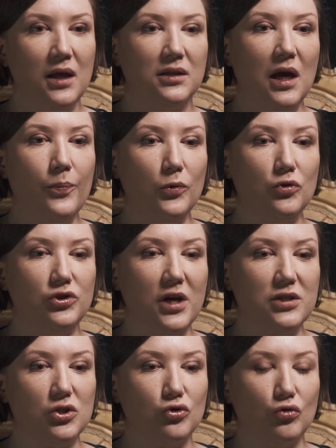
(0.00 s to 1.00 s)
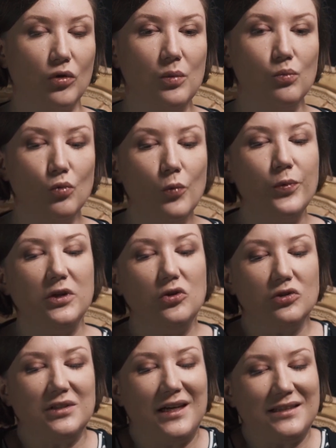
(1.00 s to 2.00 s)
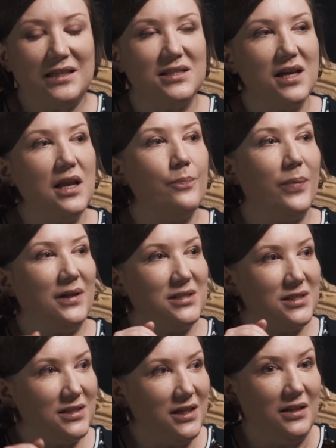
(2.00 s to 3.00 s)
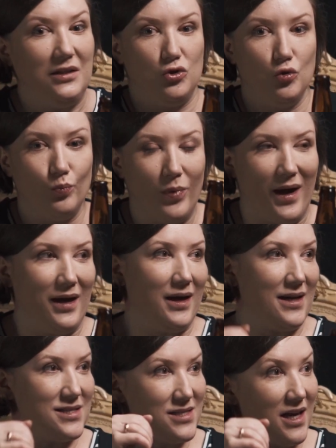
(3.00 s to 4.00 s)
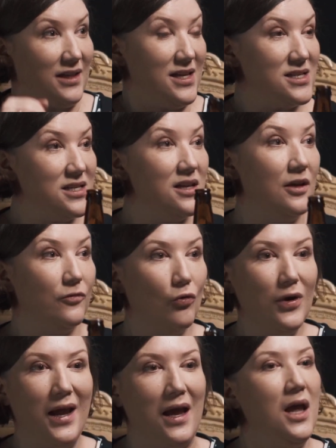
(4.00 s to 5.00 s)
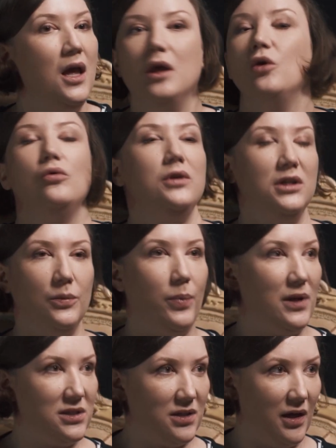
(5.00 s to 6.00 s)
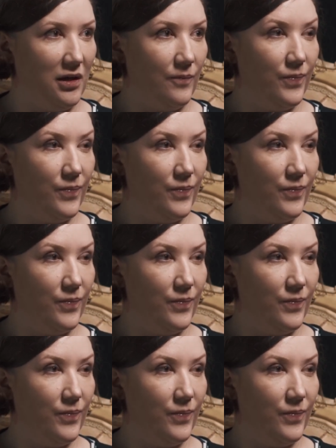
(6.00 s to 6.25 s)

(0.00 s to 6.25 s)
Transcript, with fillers: да, получается, что ему придется к этой цели ползти на зубах, костях, угу. на силе воли, и он не доползает.